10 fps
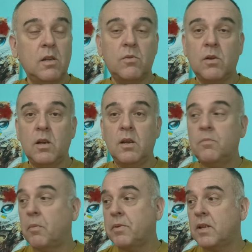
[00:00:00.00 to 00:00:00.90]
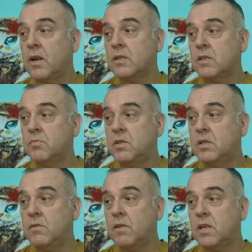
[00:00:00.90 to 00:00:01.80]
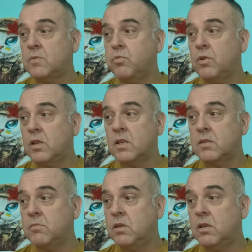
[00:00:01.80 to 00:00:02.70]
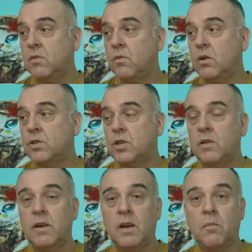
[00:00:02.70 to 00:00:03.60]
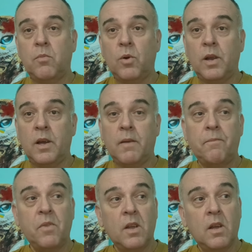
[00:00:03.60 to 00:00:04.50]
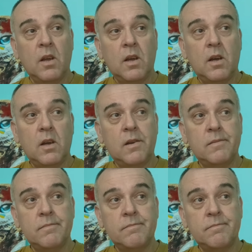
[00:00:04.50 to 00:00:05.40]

которые попытаются смести власть Путина, заменить его человеком более э,